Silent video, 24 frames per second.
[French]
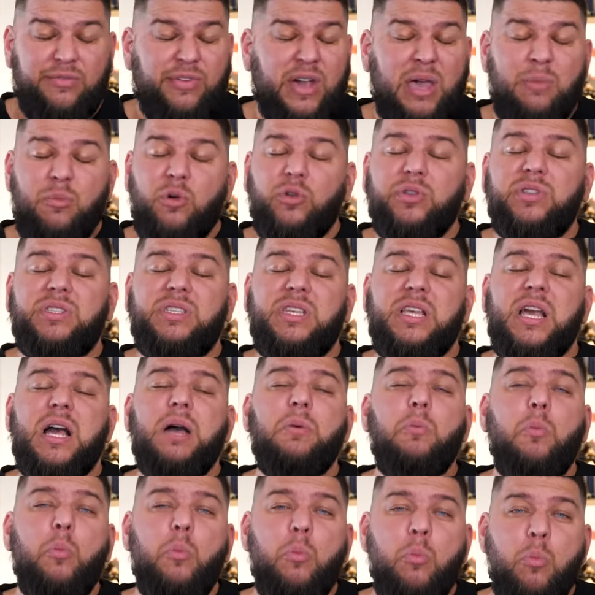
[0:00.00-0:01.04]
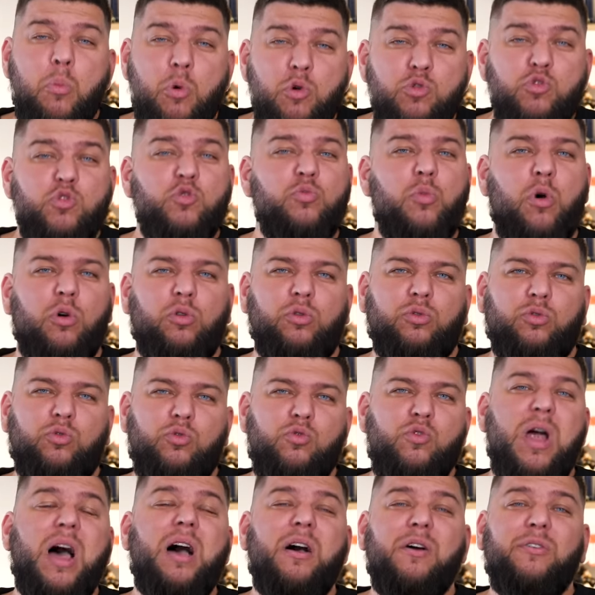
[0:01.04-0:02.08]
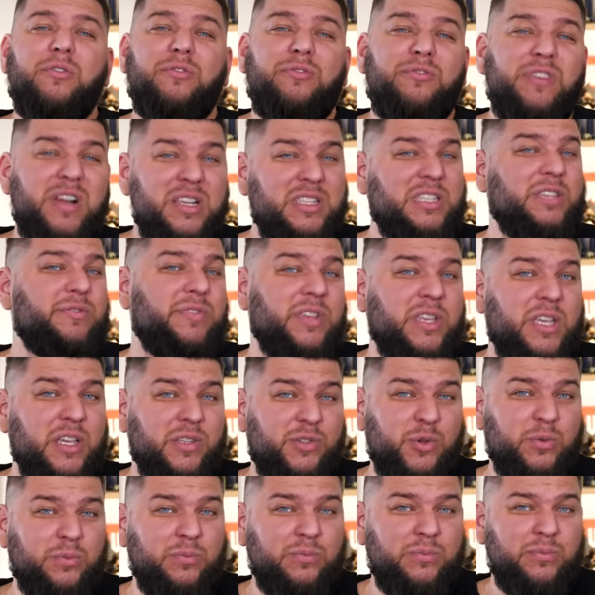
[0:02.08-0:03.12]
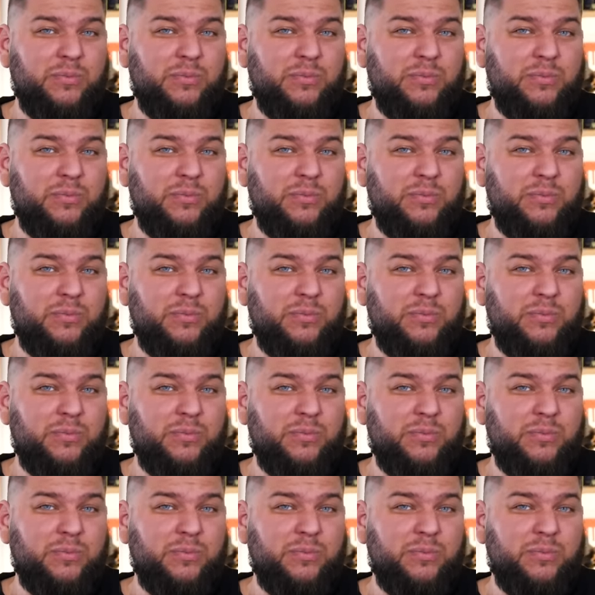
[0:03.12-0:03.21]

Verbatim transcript: Et vraiment c'est un monument de la falsification.